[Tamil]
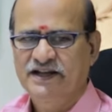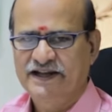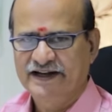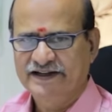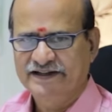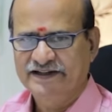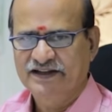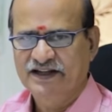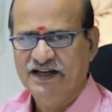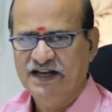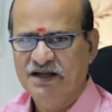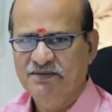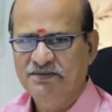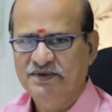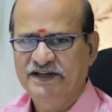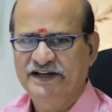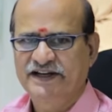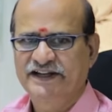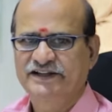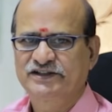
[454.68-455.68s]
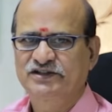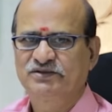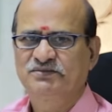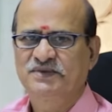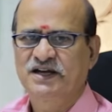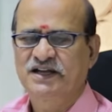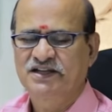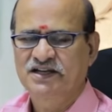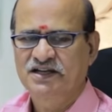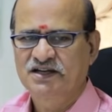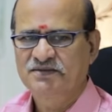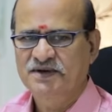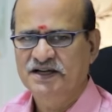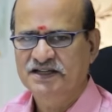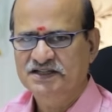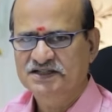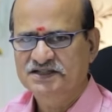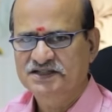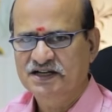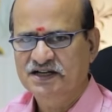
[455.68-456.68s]
கேட்டதெல்லாம் கிடைக்கும் அதிலையும்
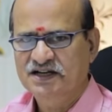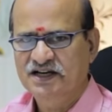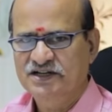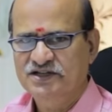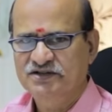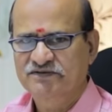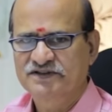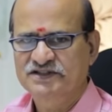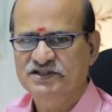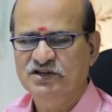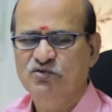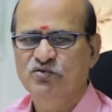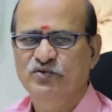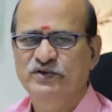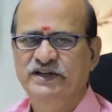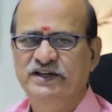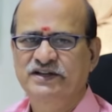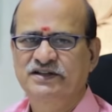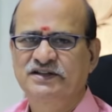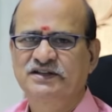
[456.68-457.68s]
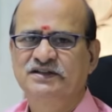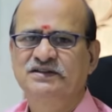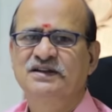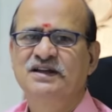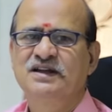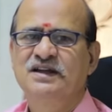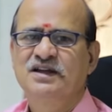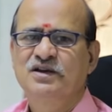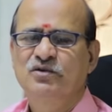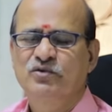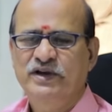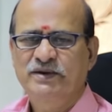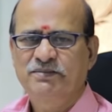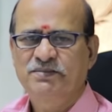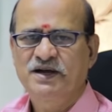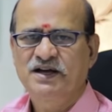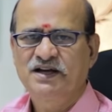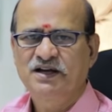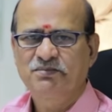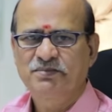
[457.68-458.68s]
அதிர்ஷ்ட காற்று வீசக்கூடியது
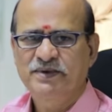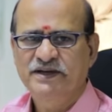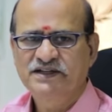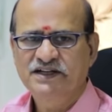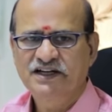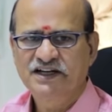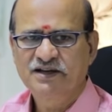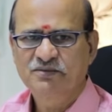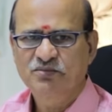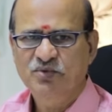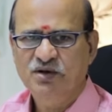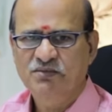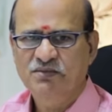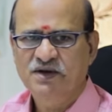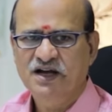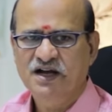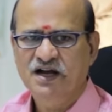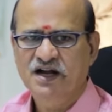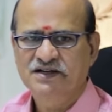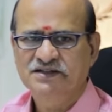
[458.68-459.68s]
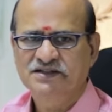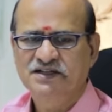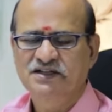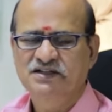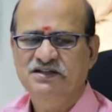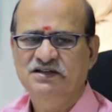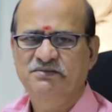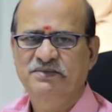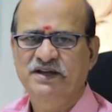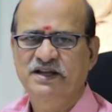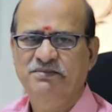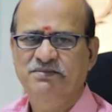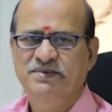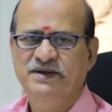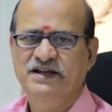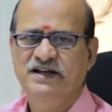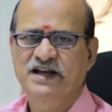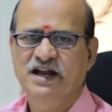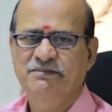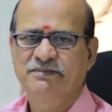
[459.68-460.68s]
குறிப்பாக பெண்களின் மூலமாக ஆண்களுக்கு
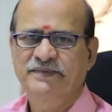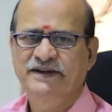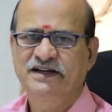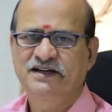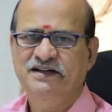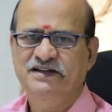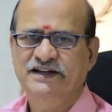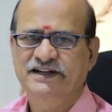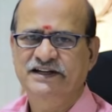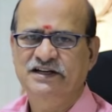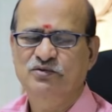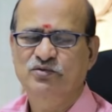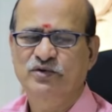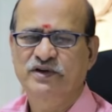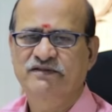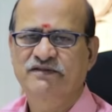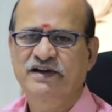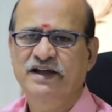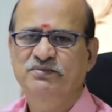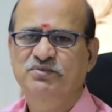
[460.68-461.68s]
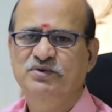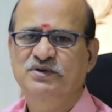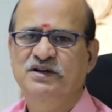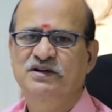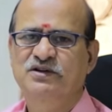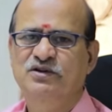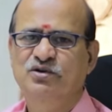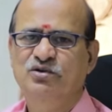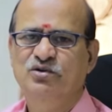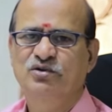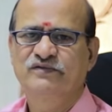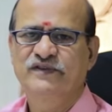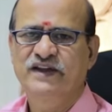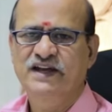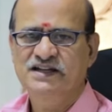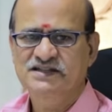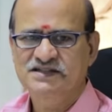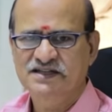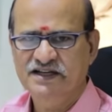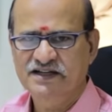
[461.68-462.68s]
மிகப்பெரிய நன்மைகள் கிடைக்கக்கூடிய வாய்ப்புகள் இருக்கும்
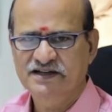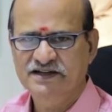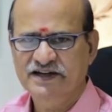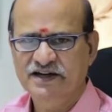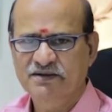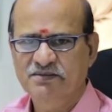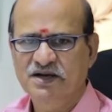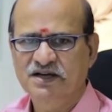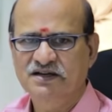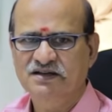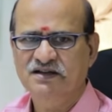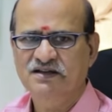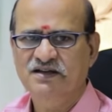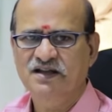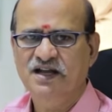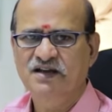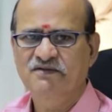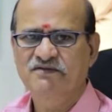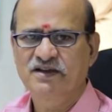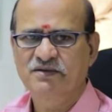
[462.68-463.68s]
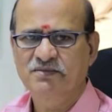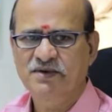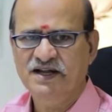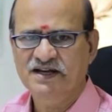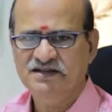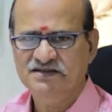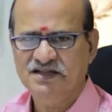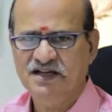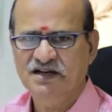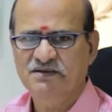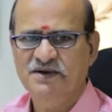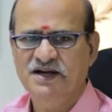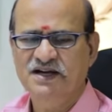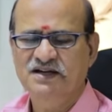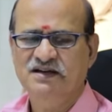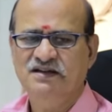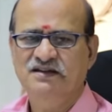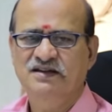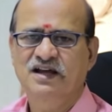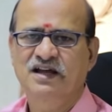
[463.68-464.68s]
வேலை செய்கின்ற இடமாக இருந்தாலும் விபார
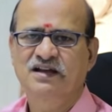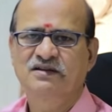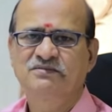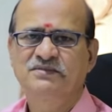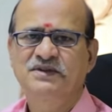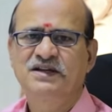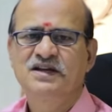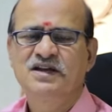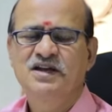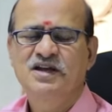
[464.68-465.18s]
ஸ்தலமாக இருந்தாலும்